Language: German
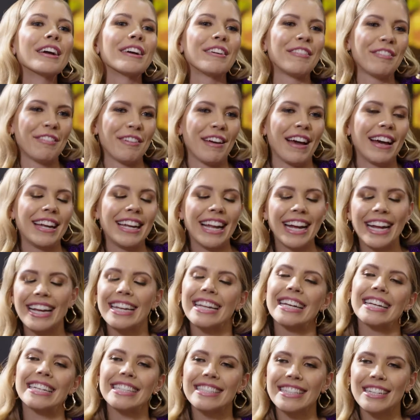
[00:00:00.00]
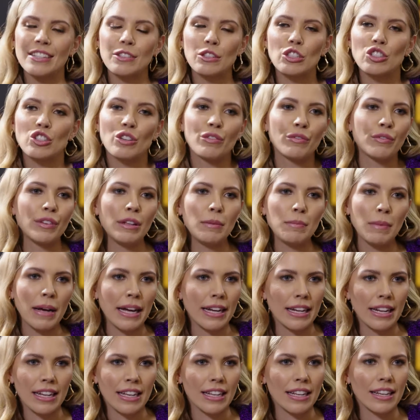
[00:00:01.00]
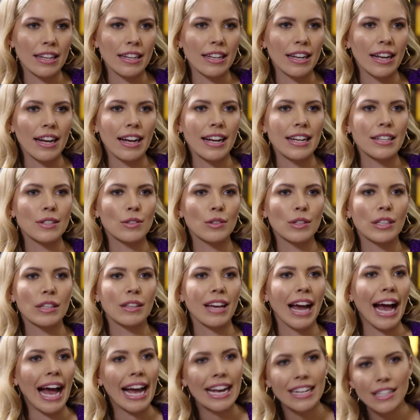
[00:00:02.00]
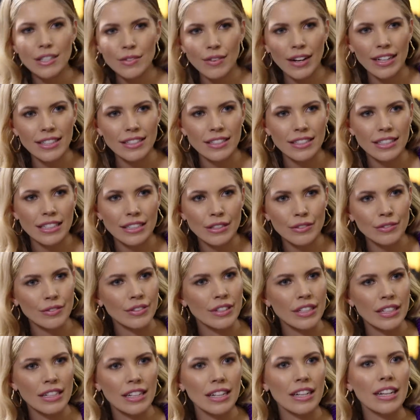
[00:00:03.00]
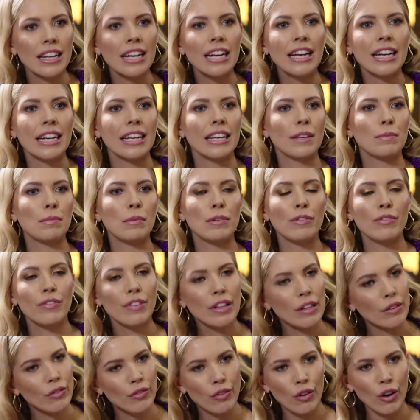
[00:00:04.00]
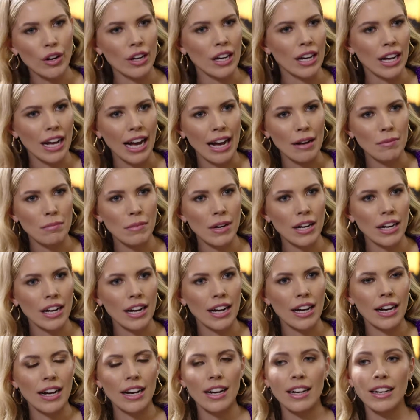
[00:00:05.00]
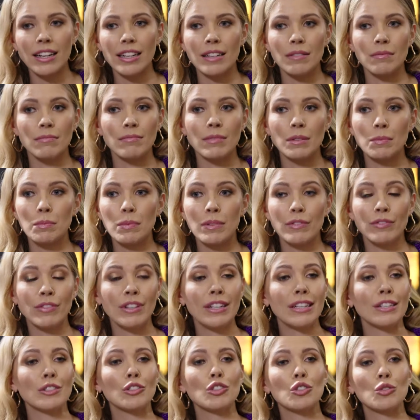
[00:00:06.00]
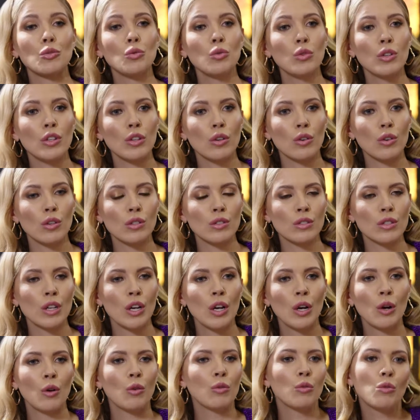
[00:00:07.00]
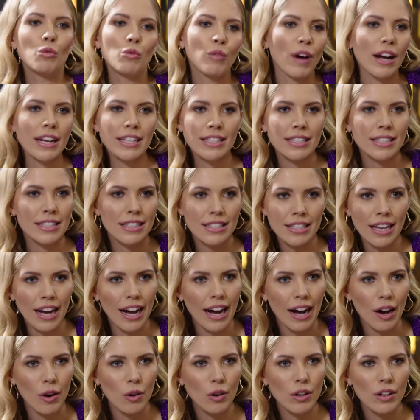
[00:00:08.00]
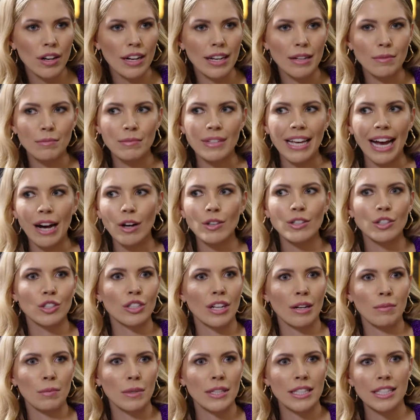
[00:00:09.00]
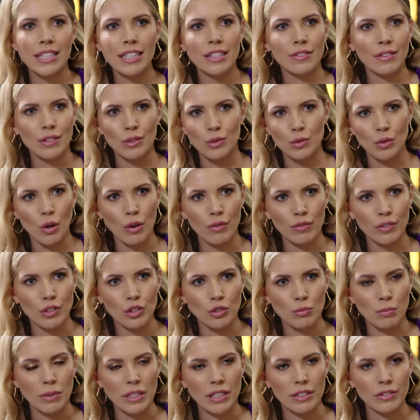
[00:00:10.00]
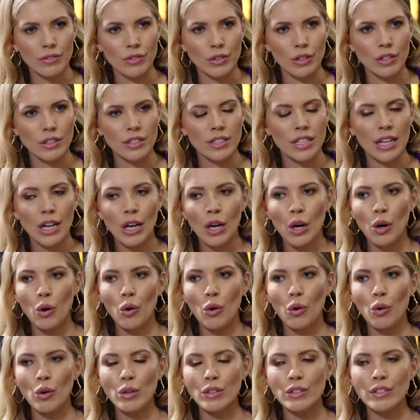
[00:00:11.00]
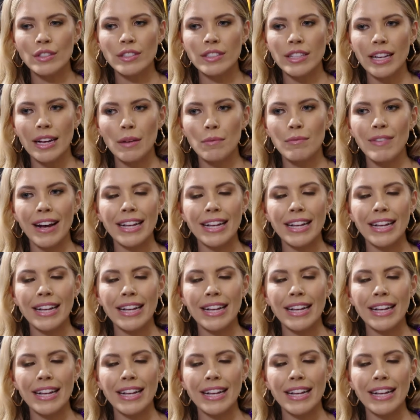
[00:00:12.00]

ungefähr. Nein, da ist mhm. natürlich schon viel mehr dahinter. Mhm. Also ich reise wahnsinnig viel, ich bin viel vor der Kamera, ähm, ich bin viel in Studios und du weißt es ja auch, ähm, die Haut ist strapaziert, wenn du so oft geschminkt mhm. wirst und ähm,